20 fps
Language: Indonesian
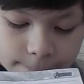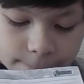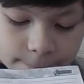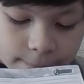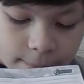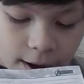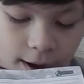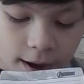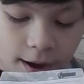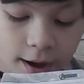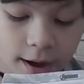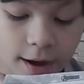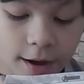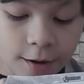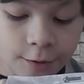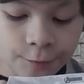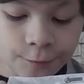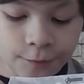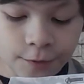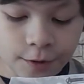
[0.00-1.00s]

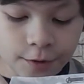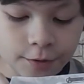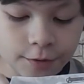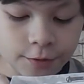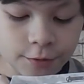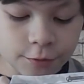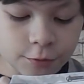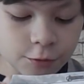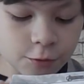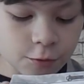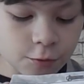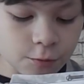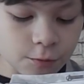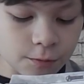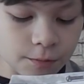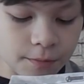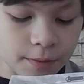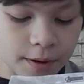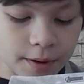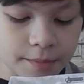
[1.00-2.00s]
maaf aku
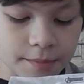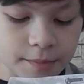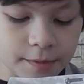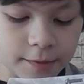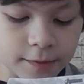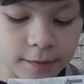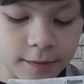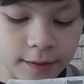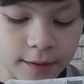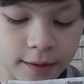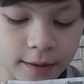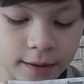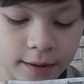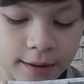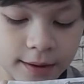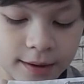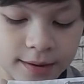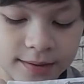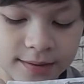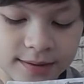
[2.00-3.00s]
cuma bisa
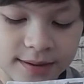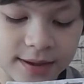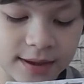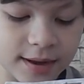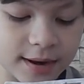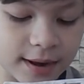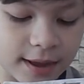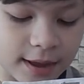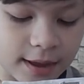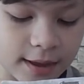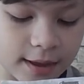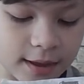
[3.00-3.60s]
ngasih ini